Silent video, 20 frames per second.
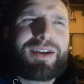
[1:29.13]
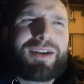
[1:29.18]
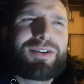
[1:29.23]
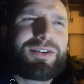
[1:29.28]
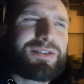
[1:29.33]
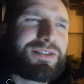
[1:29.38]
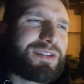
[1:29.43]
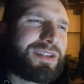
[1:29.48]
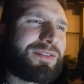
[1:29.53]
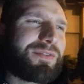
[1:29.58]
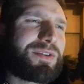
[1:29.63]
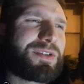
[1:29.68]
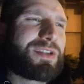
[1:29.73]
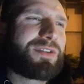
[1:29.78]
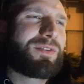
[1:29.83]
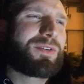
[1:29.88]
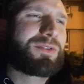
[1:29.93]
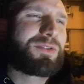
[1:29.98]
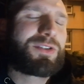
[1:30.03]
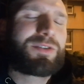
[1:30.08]
ale chodzi tak
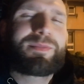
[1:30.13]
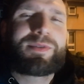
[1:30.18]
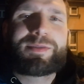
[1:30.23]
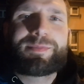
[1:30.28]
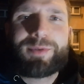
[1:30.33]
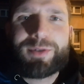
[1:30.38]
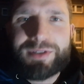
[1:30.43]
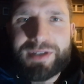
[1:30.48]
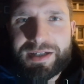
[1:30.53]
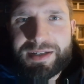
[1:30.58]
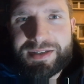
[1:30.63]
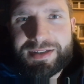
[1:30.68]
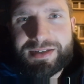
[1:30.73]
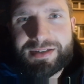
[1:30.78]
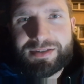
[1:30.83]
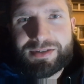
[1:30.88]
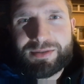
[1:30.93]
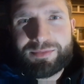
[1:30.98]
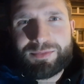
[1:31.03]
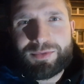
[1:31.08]
właściwie o to, żeby spotkać
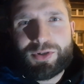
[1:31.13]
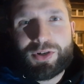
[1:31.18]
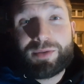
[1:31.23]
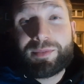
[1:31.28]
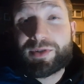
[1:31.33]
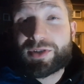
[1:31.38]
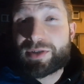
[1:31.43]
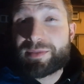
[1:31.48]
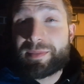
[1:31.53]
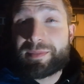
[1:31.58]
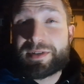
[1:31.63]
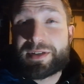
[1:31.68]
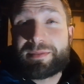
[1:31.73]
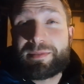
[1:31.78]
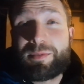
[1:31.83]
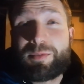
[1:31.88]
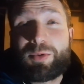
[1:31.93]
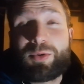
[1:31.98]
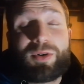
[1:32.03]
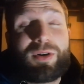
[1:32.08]
się z tą drugą osobą,
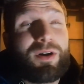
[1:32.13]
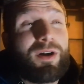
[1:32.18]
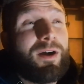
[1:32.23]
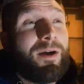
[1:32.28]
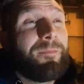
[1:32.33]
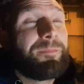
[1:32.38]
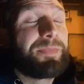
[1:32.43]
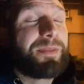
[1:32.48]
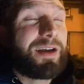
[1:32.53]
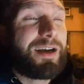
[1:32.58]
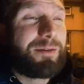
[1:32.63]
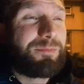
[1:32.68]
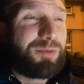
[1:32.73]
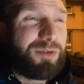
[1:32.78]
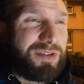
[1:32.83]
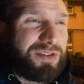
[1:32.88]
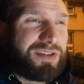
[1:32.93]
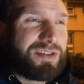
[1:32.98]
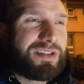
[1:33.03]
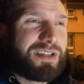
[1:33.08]
żeby była taka
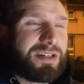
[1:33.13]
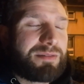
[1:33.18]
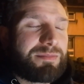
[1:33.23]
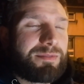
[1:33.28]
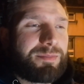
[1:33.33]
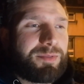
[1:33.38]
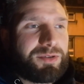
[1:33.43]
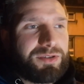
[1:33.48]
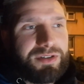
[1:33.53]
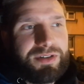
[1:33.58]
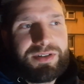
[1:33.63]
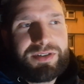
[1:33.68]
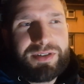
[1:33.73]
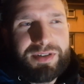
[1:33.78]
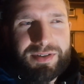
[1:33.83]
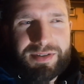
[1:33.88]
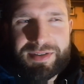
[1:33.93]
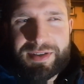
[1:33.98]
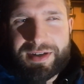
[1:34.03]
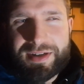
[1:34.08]
płaszczyzna, żeby podzielić
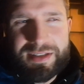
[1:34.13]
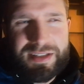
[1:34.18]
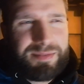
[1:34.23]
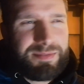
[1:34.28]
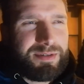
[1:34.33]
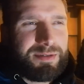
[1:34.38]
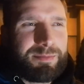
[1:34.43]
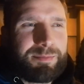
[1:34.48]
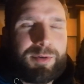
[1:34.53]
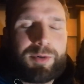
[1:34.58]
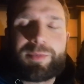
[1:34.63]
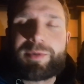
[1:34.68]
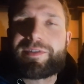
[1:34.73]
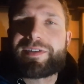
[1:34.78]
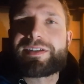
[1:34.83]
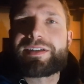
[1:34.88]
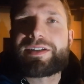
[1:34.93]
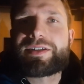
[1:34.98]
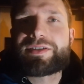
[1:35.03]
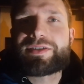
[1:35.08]
się sercem, żeby
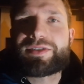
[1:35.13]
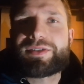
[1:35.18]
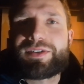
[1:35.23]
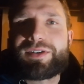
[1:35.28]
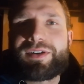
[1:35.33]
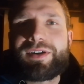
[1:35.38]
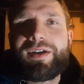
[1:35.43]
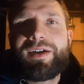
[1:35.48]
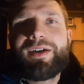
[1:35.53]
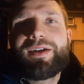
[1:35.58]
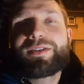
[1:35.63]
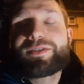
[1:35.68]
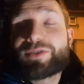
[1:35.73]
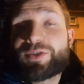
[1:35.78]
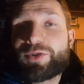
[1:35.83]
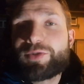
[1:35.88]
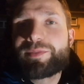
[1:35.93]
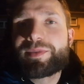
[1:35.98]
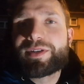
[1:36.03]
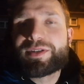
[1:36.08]
poopowiadać, co,
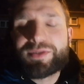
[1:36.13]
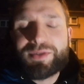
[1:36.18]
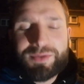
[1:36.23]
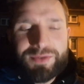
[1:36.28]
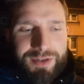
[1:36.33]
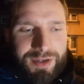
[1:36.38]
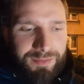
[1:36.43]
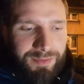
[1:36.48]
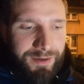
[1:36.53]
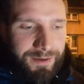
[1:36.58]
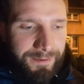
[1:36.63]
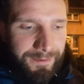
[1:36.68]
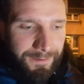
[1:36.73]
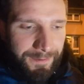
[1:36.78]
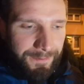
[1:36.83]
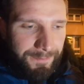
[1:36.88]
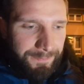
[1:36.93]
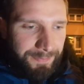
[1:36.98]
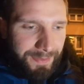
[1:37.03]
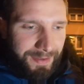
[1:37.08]
co u mnie, co u ciebie.
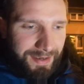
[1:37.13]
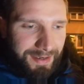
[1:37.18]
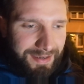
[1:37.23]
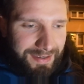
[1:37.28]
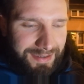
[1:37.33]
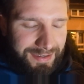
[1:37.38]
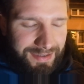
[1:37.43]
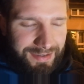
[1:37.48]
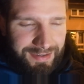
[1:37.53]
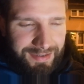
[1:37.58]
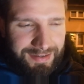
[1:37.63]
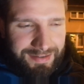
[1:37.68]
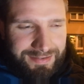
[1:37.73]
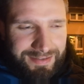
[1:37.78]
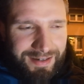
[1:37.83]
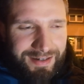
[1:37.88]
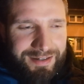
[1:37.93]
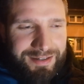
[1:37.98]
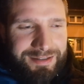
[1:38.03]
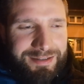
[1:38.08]
I
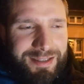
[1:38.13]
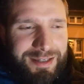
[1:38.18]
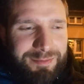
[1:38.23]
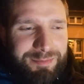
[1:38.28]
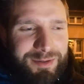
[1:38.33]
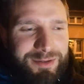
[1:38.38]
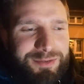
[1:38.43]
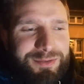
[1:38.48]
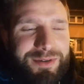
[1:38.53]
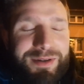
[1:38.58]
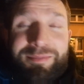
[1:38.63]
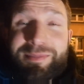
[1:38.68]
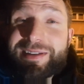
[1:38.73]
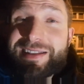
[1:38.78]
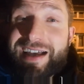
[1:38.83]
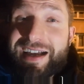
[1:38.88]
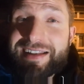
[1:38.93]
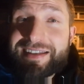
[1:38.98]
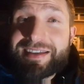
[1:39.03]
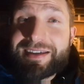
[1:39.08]
tak interpretuję
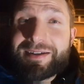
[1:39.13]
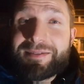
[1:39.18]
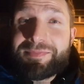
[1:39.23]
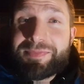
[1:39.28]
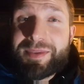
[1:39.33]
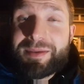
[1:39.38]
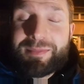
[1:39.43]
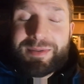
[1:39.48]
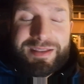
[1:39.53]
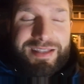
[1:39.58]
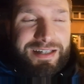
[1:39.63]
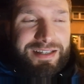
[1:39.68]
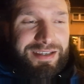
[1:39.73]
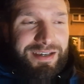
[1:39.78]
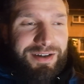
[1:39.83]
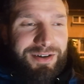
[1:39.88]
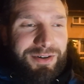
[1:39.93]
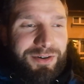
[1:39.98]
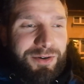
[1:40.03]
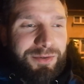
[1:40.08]
Betanię. Betanię
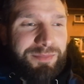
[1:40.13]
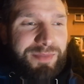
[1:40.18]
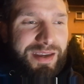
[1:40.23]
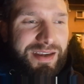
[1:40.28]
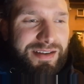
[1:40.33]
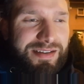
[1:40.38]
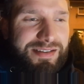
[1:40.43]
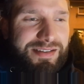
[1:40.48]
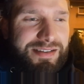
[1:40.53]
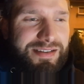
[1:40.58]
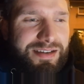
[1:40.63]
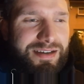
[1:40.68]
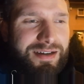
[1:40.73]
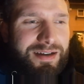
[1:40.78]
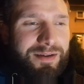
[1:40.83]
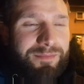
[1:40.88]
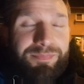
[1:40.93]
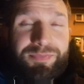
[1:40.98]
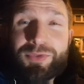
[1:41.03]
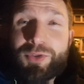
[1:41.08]
jako
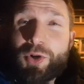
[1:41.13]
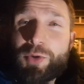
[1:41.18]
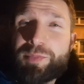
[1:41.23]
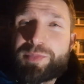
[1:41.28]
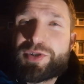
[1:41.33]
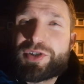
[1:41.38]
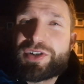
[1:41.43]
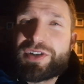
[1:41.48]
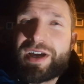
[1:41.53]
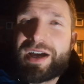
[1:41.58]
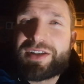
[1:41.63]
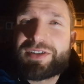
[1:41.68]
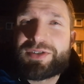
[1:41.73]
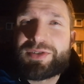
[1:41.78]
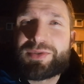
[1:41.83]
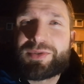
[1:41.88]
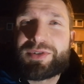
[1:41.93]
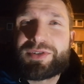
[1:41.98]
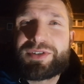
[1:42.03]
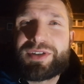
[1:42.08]
miejsce, dom
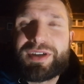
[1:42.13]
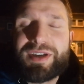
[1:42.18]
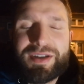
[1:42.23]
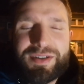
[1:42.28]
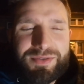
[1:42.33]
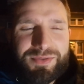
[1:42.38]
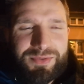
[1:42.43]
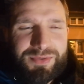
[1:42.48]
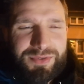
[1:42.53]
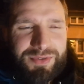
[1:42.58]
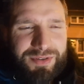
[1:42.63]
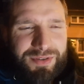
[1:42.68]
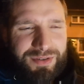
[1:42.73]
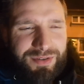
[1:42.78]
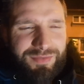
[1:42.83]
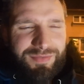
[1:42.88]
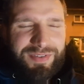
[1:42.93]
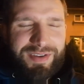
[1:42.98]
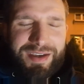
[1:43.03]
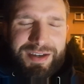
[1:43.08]
przyjaciół, gdzie Jezus
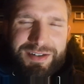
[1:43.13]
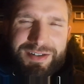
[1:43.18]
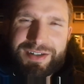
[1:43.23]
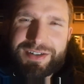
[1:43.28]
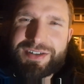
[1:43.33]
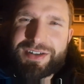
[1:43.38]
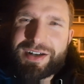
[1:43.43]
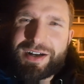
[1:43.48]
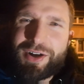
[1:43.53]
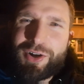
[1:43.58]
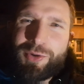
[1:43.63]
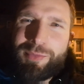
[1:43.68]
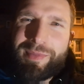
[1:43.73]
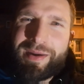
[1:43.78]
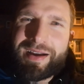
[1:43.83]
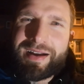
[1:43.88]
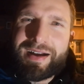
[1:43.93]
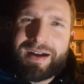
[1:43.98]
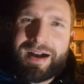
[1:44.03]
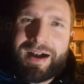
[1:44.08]
wie, że czeka go
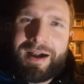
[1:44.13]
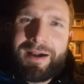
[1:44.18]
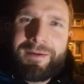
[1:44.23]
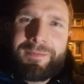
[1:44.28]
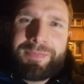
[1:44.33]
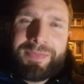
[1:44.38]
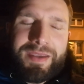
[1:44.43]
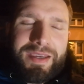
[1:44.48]
męka